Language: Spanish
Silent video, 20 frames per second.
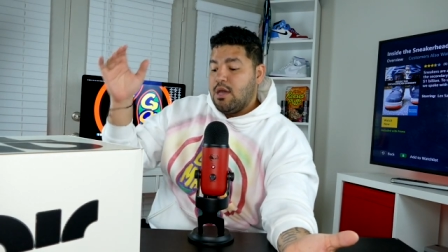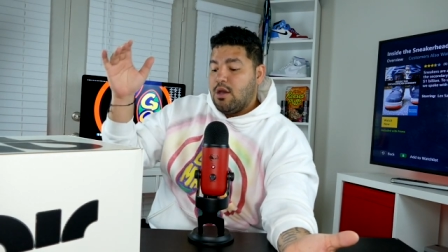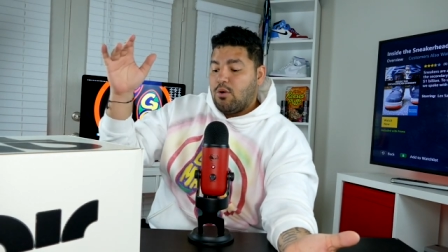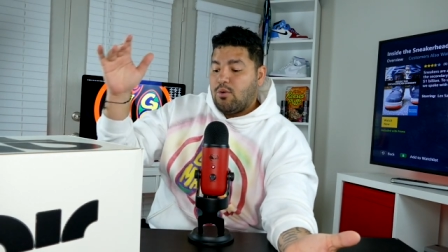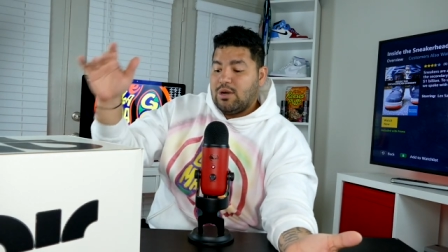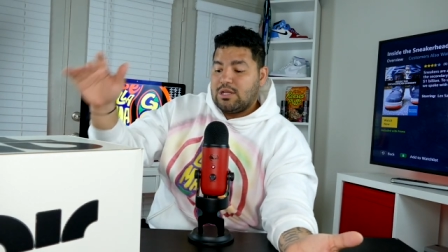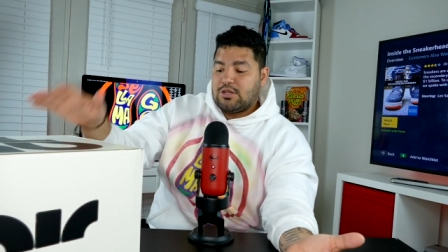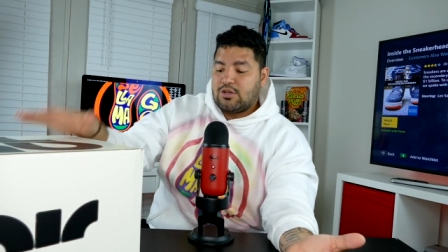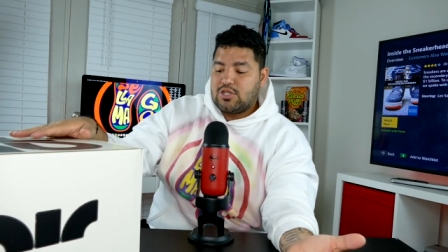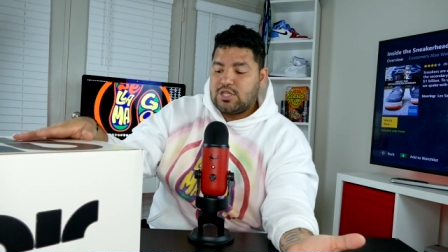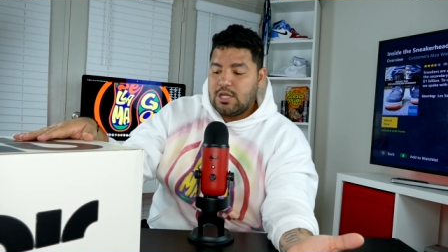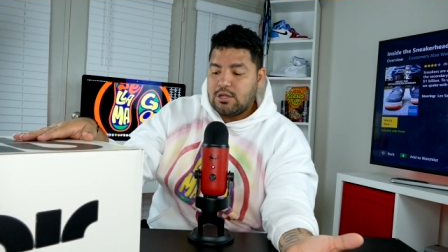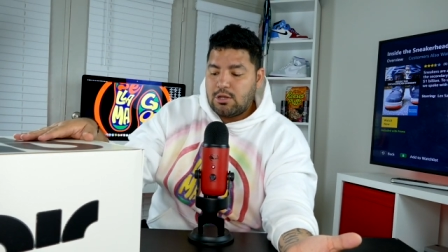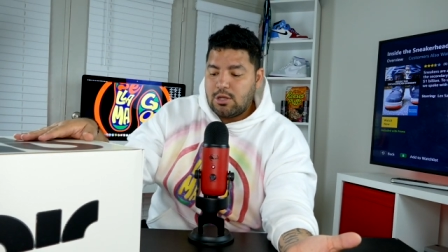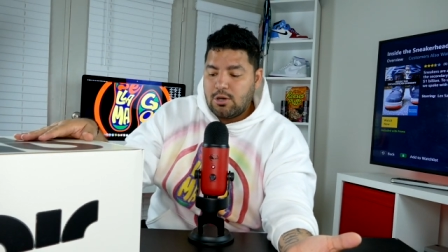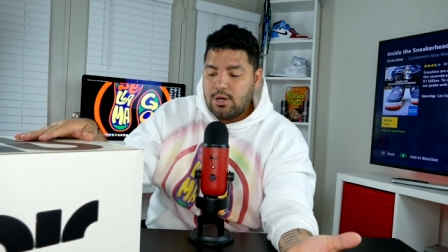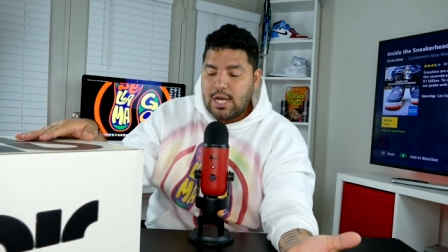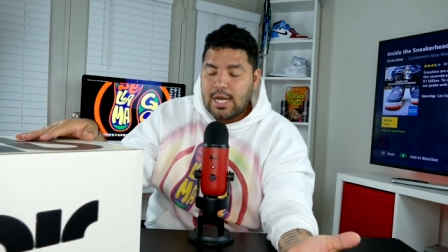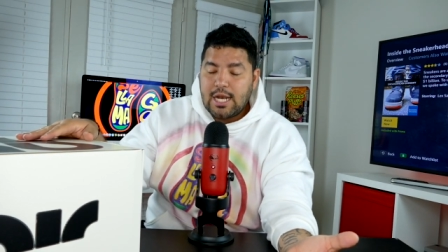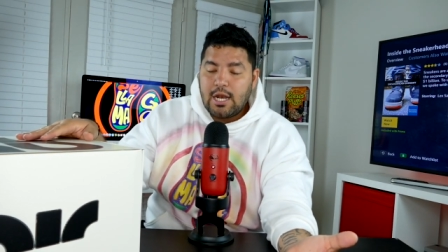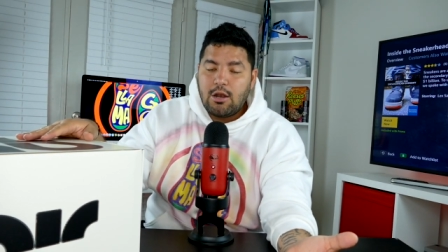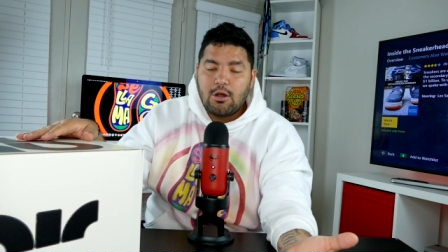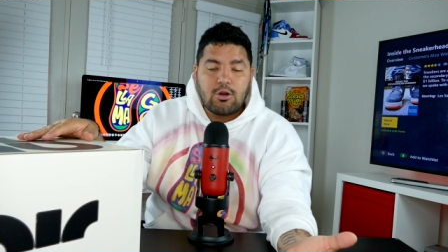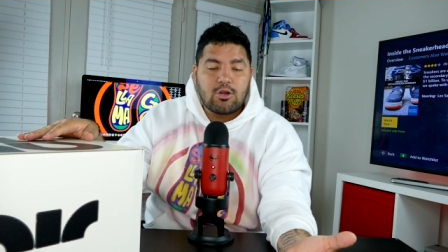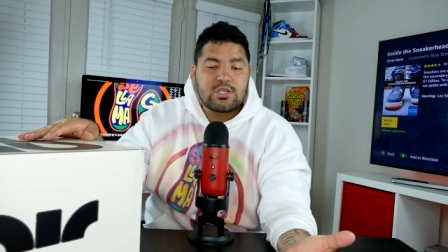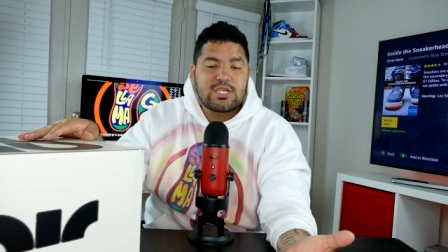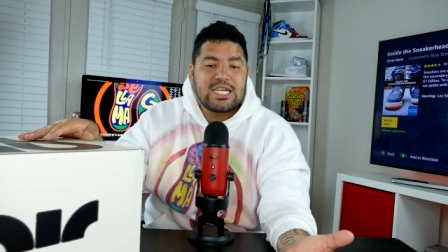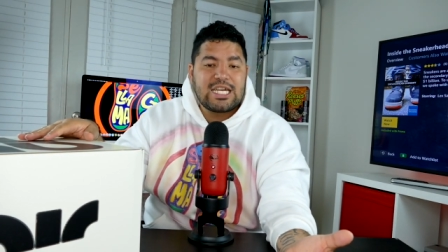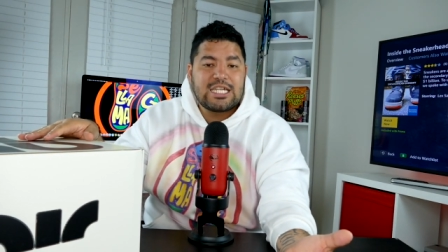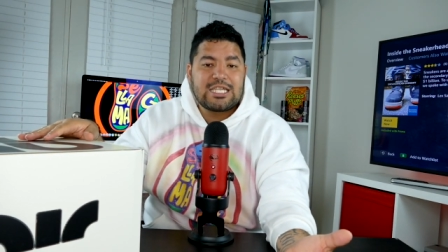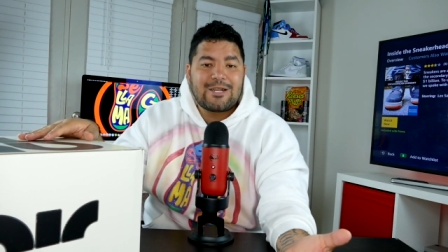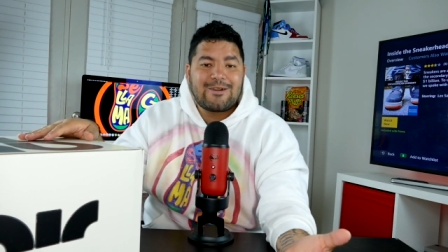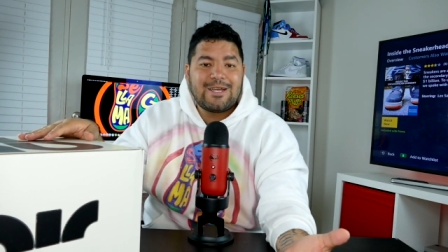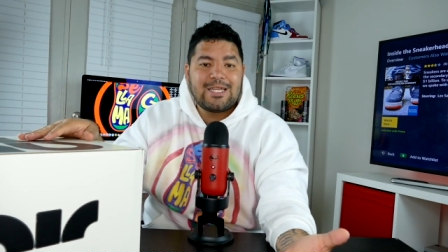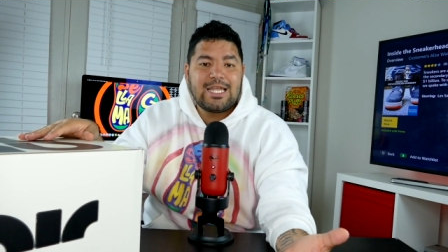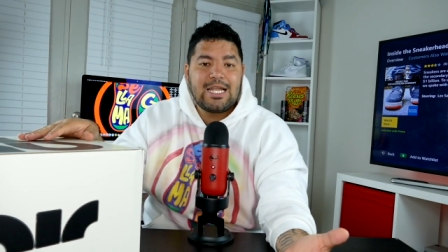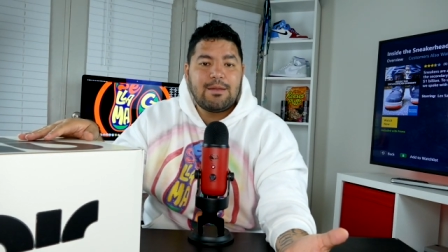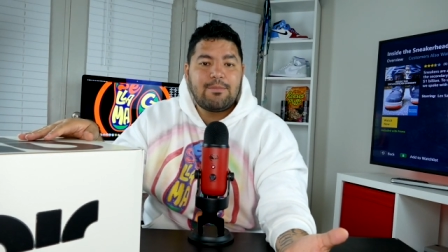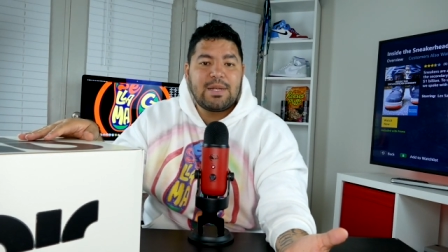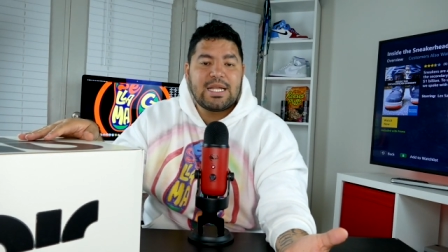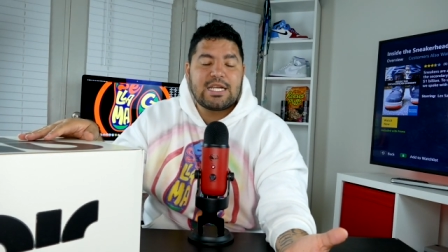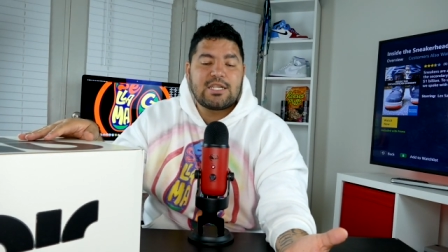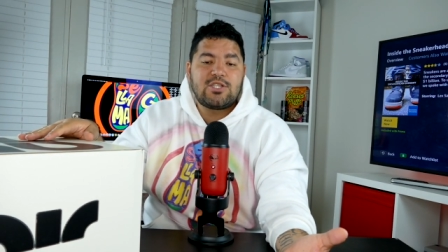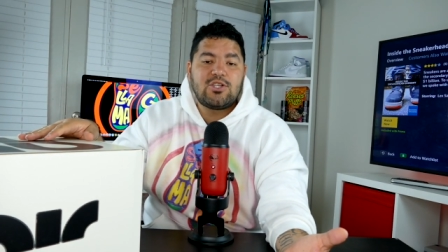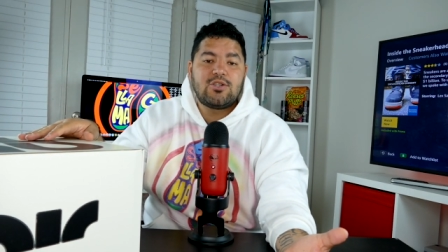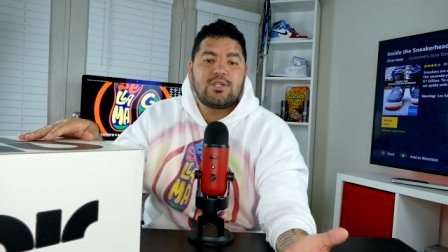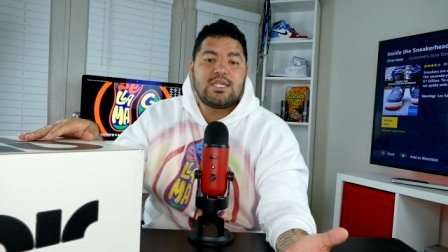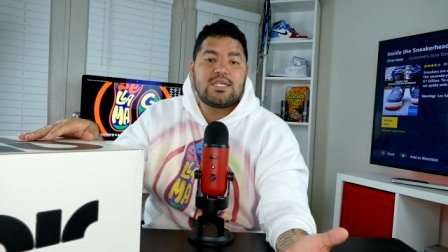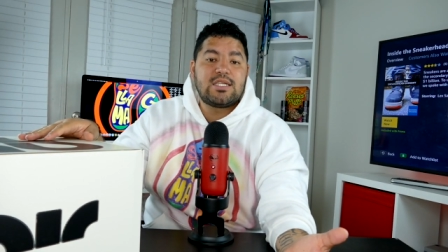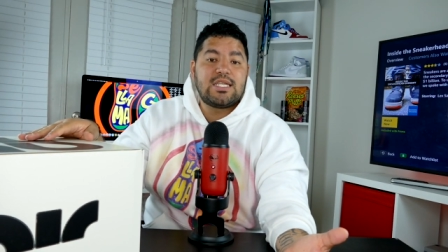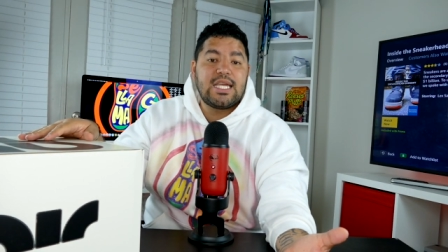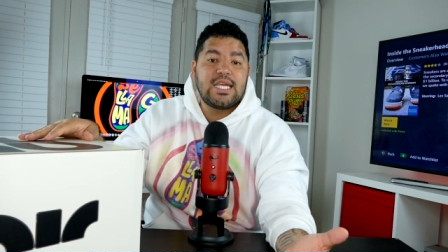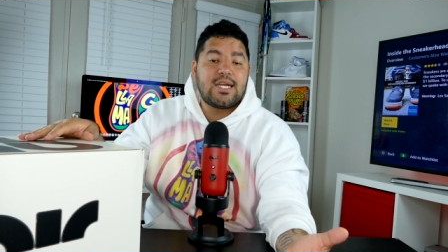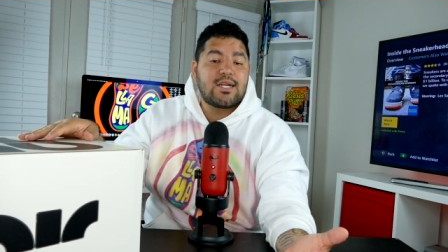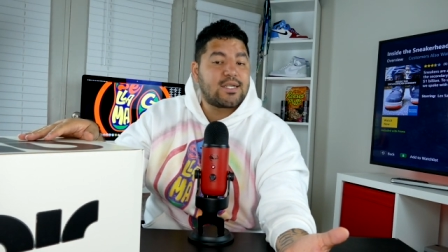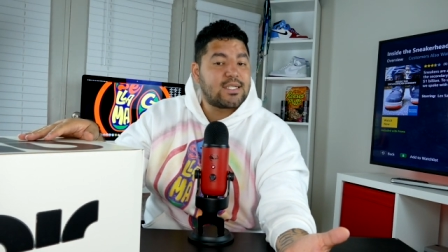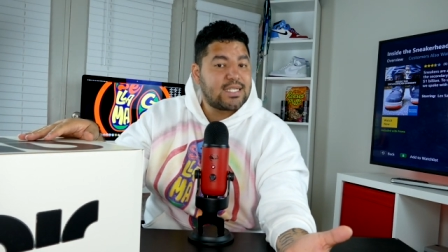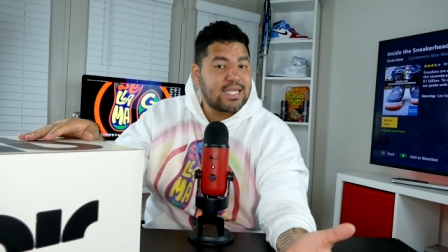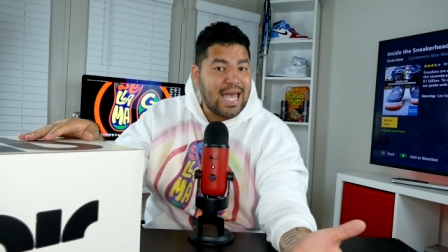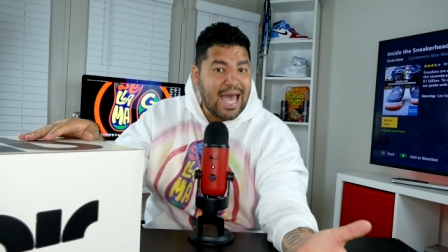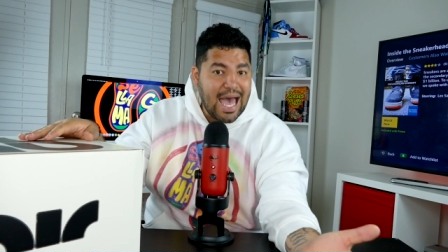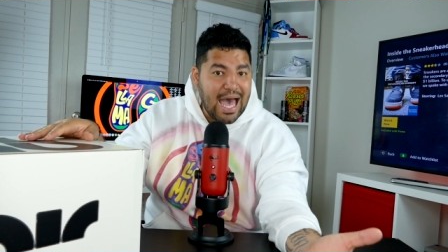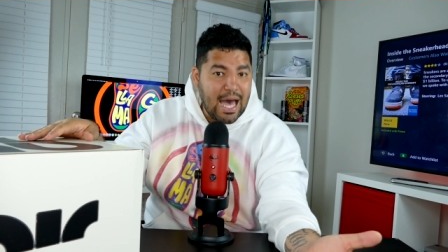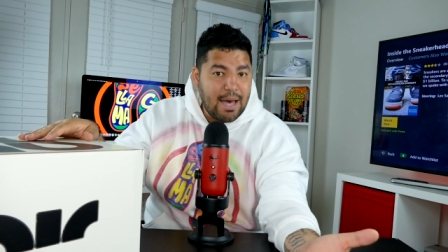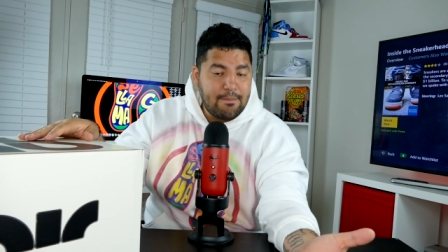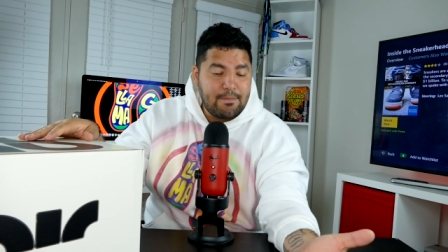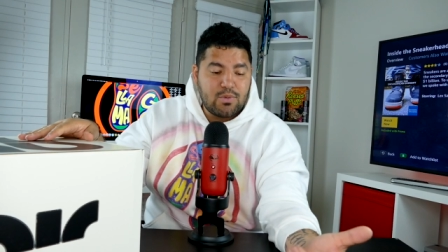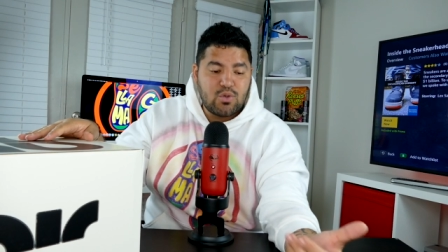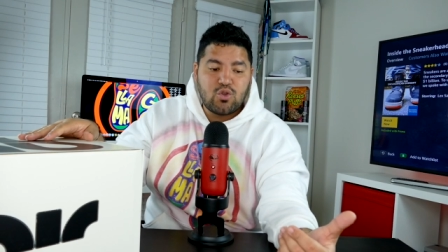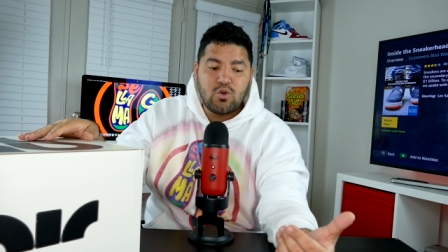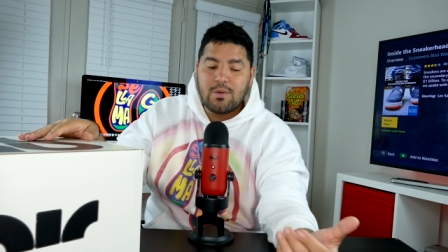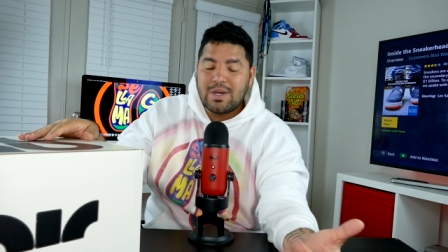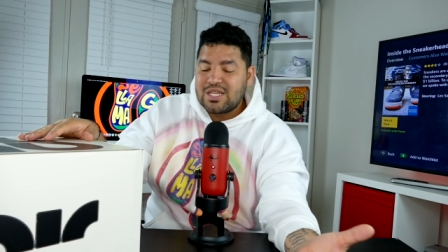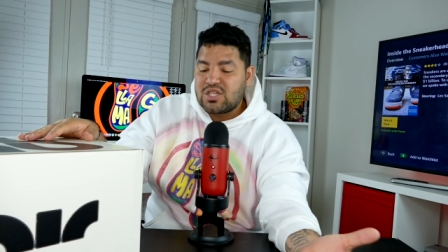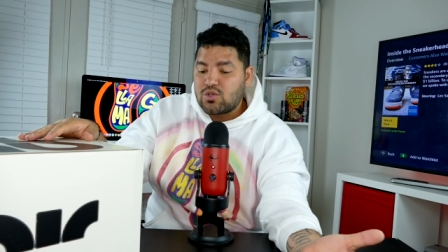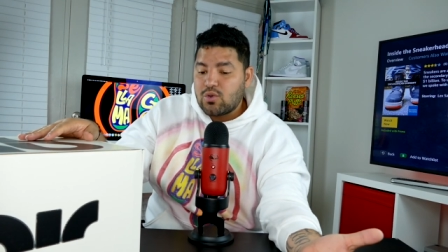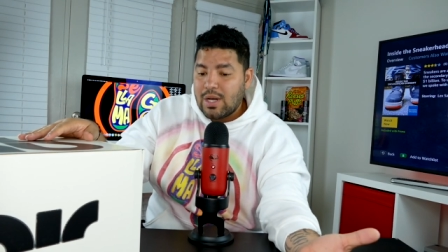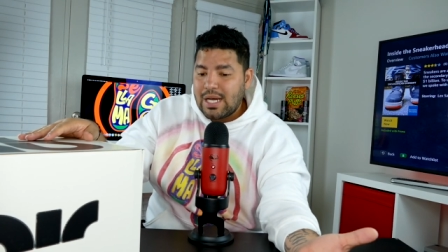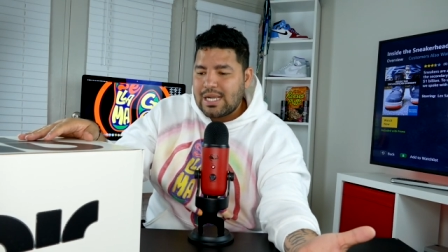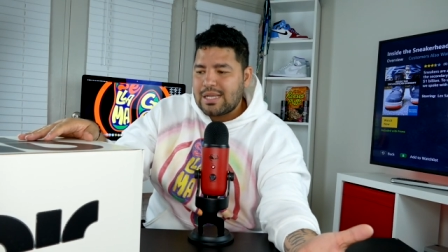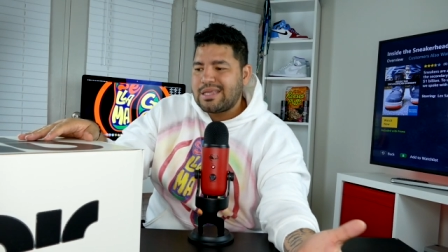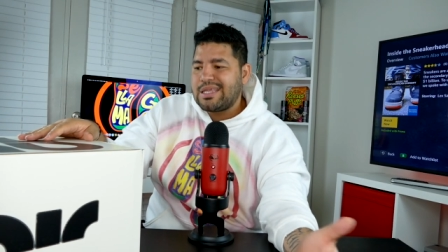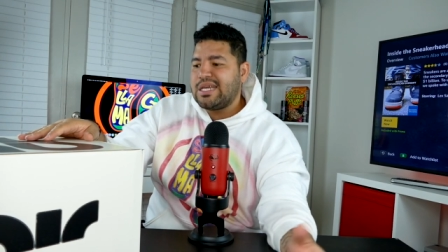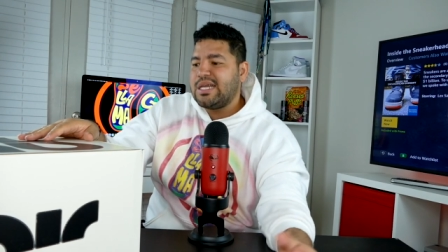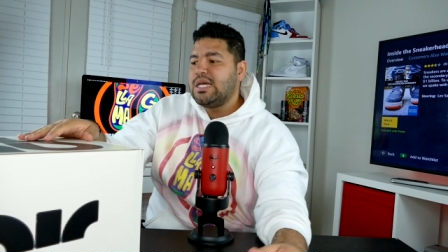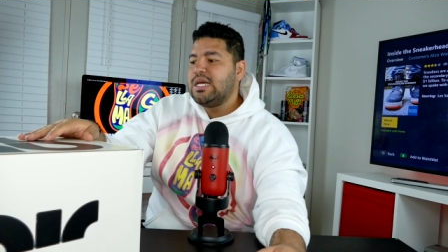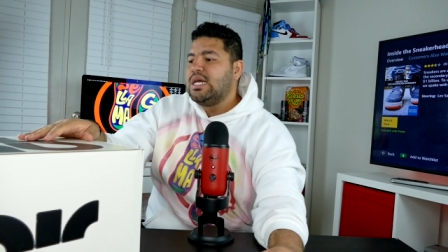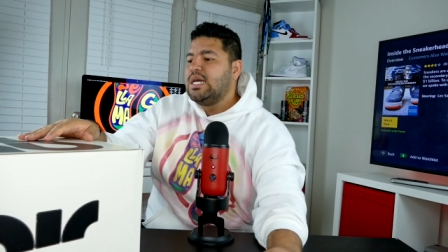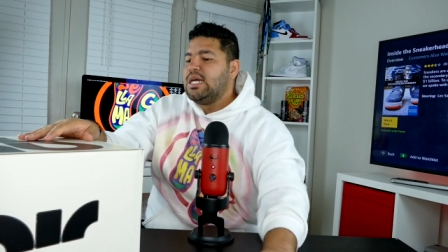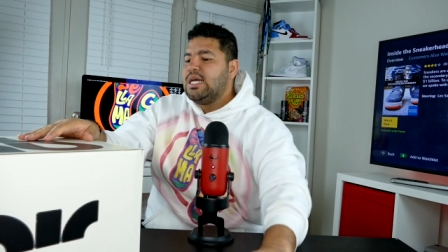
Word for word: 400 dólares los conseguí a través de la aplicación de Sneakers App. Tuve suerte.